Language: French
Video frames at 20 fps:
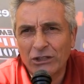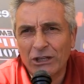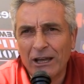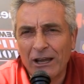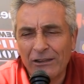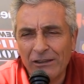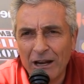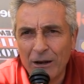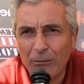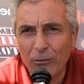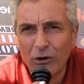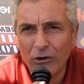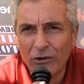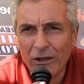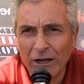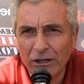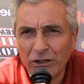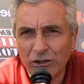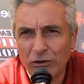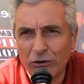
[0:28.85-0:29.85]
J'ai gagné le bol
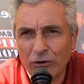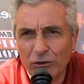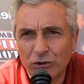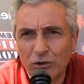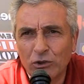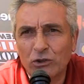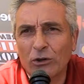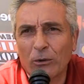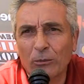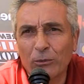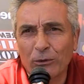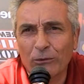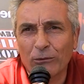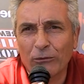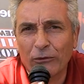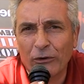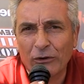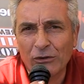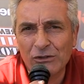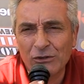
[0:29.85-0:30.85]
d'argent. Je suis champion de
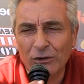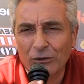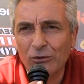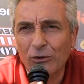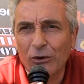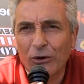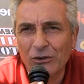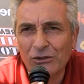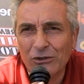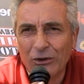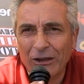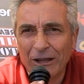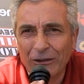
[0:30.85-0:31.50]
France d'endurance en